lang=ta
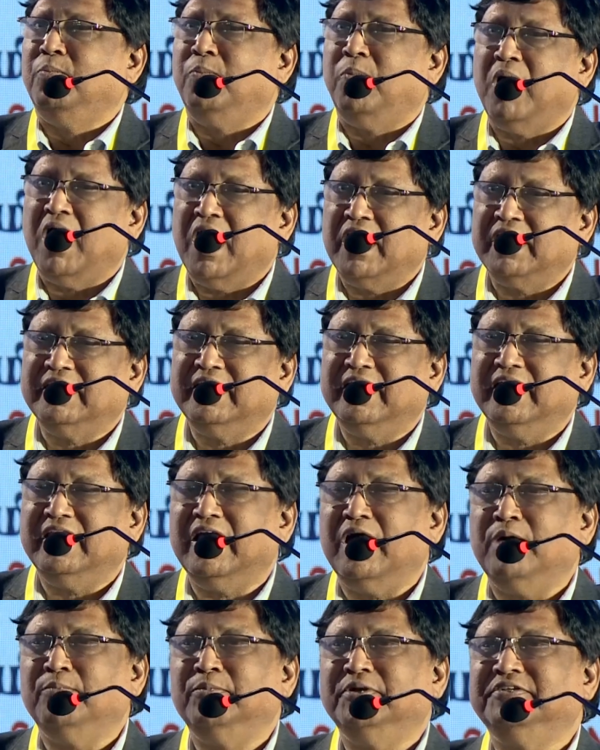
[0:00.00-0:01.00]
பார்க்கிற
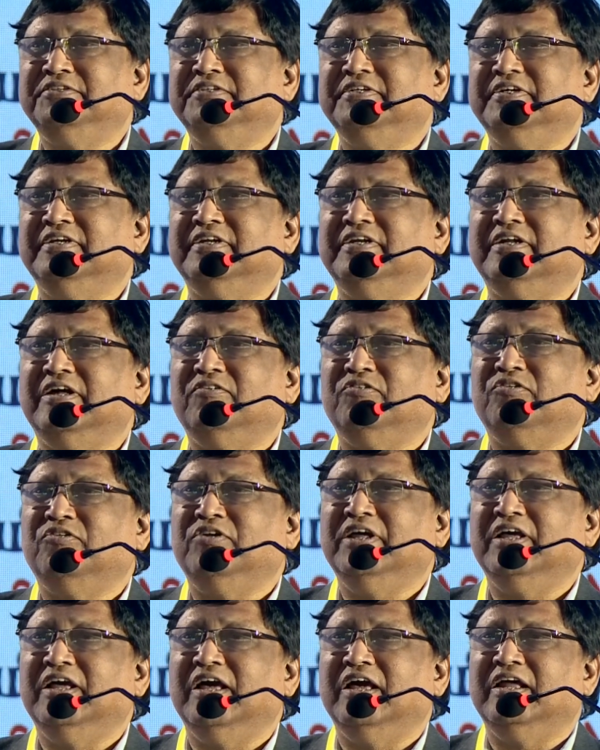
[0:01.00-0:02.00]
அமைச்சர்
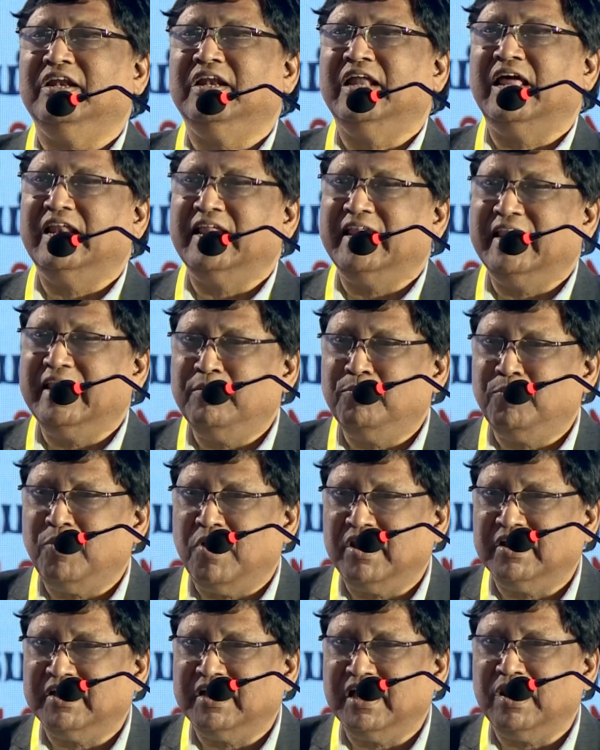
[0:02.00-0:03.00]
அவருடைய நலனை
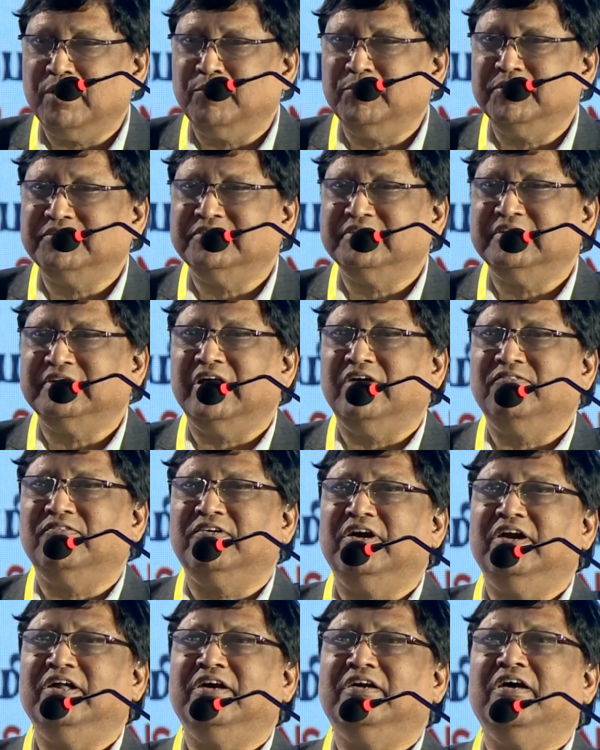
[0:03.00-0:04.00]
பார்க்கிற அமைச்சர்
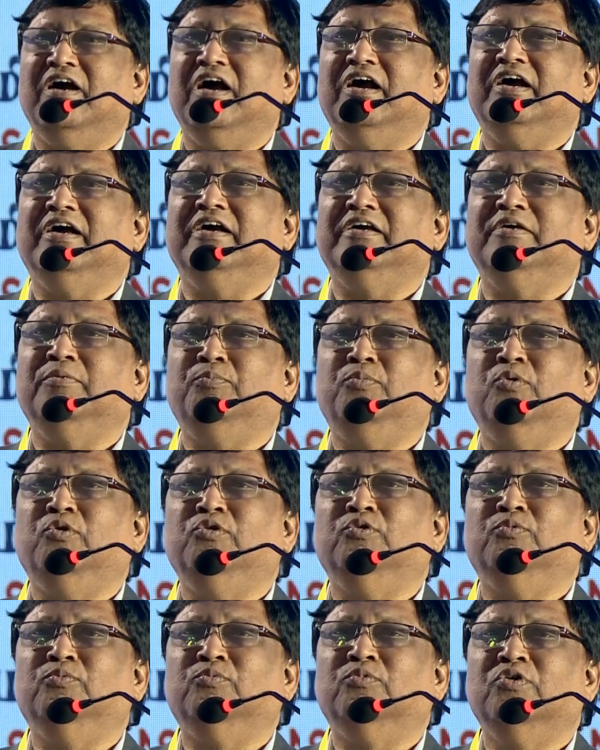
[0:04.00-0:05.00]
அவர்களுக்காக
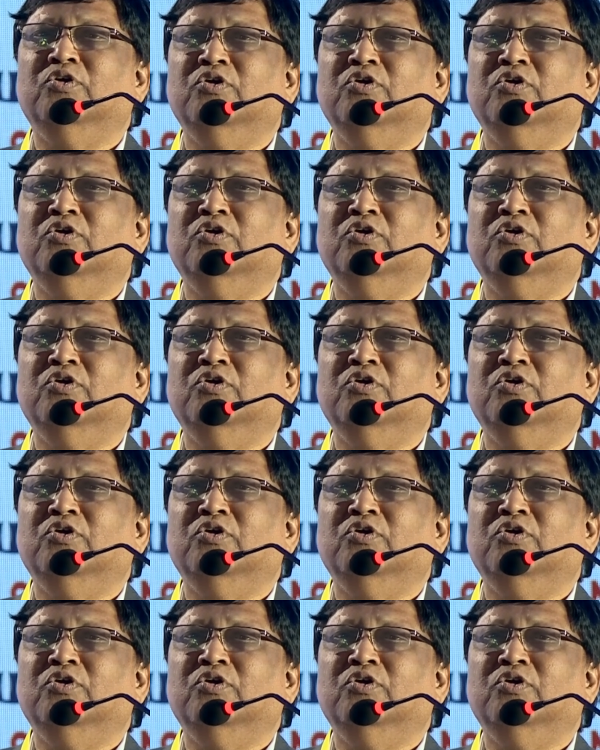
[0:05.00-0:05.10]
எப்போதும்